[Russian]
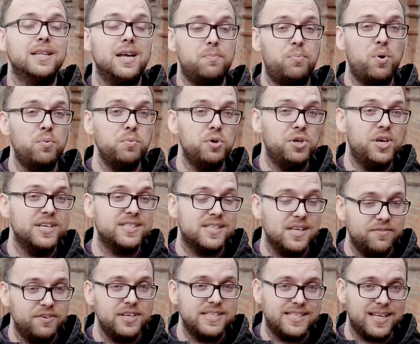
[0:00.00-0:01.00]
Напомню,
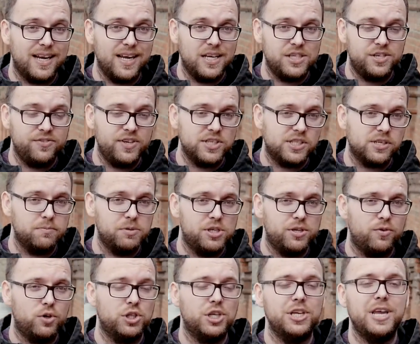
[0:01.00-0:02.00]
если вы стали очевидцем
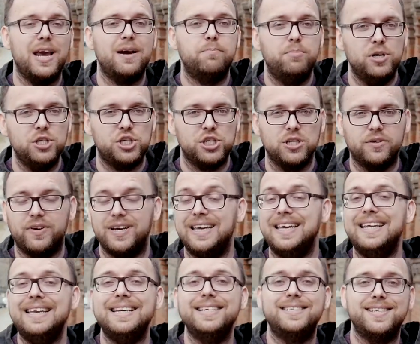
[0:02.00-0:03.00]
чего-то необычного
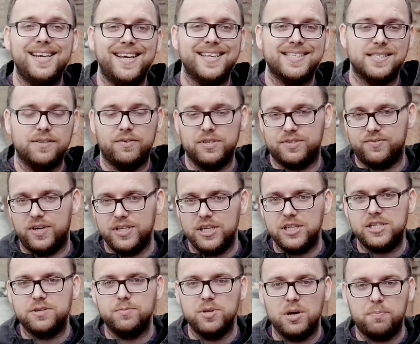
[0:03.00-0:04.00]
или интересного,
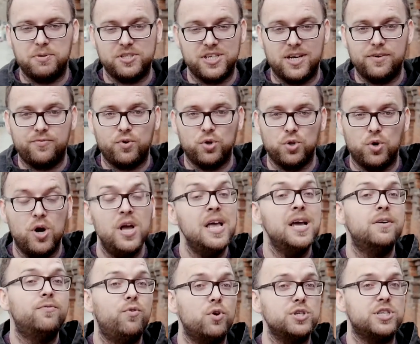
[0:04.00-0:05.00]
звоните мне по телефону
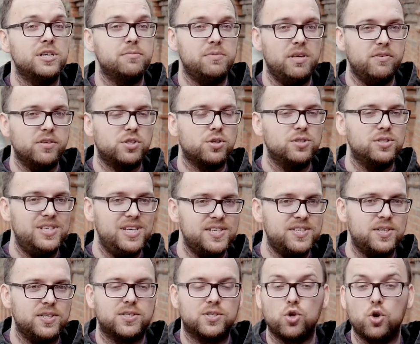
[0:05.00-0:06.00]
8
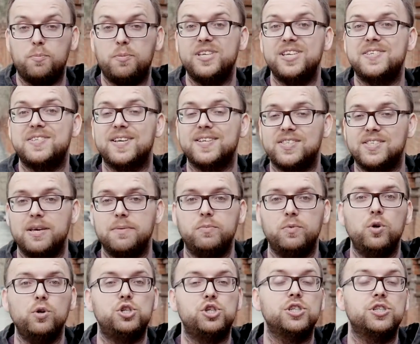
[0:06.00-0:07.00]
910
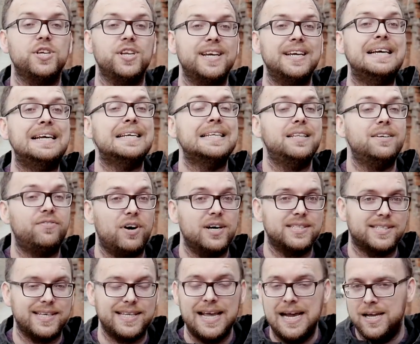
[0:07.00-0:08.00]
157 04
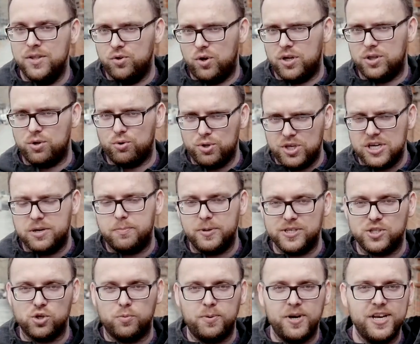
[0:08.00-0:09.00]
20. Ну а о других
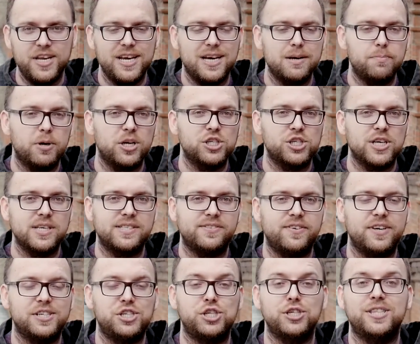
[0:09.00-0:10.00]
преступлениях и
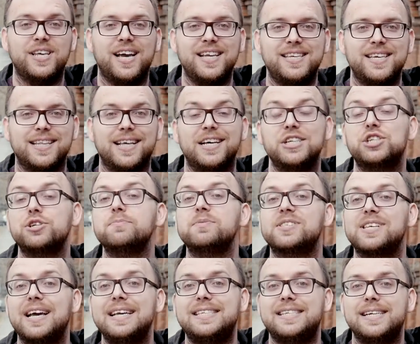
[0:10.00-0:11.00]
происшествиях читайте на нашем
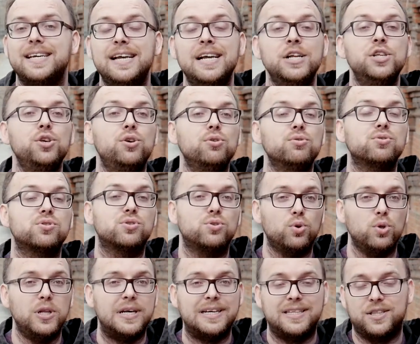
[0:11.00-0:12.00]
сайте
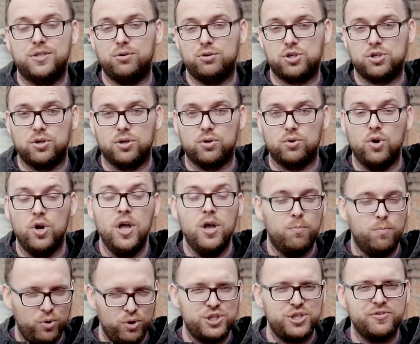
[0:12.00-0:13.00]
newstula.ru.
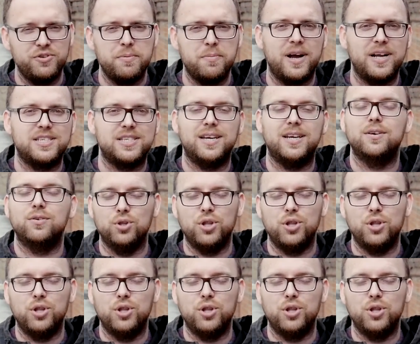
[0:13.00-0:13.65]
Будьте внимательны.